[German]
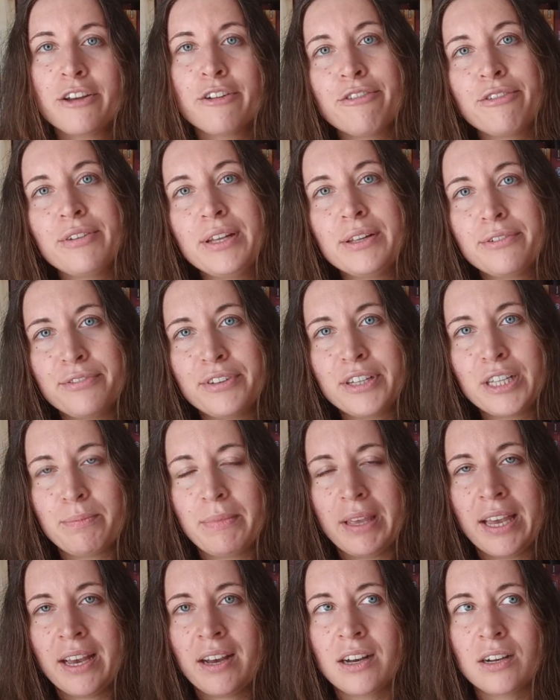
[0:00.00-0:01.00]
viel, viel
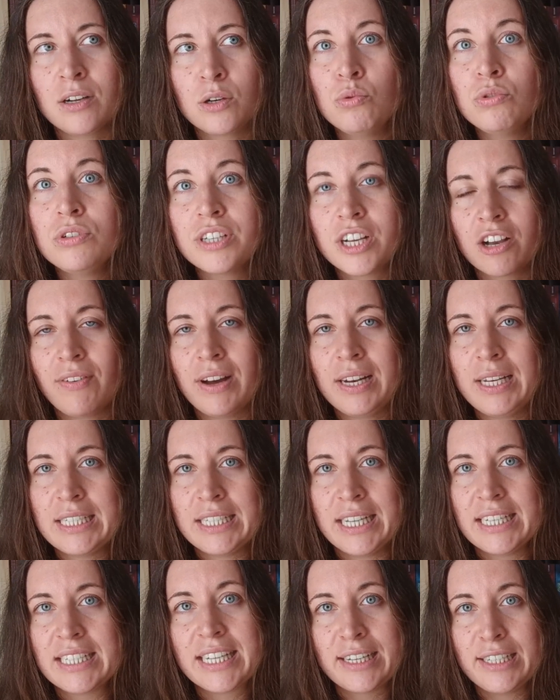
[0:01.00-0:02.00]
mehr gute
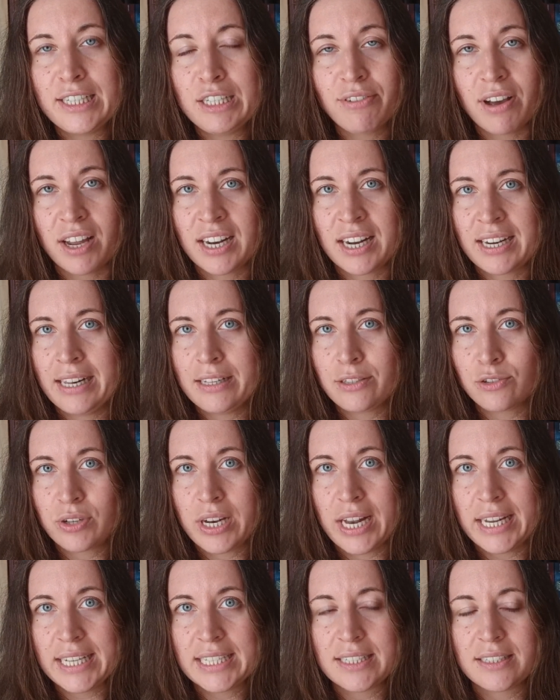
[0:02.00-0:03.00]
Qualität geliefert hat als
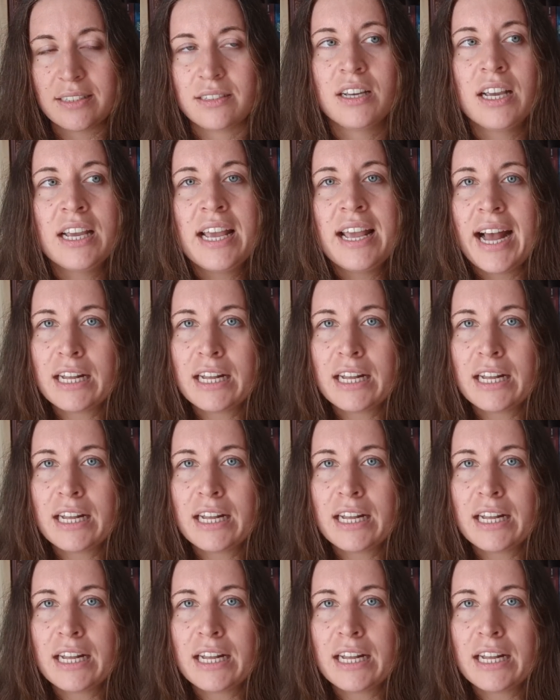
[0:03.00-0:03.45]
schlechte.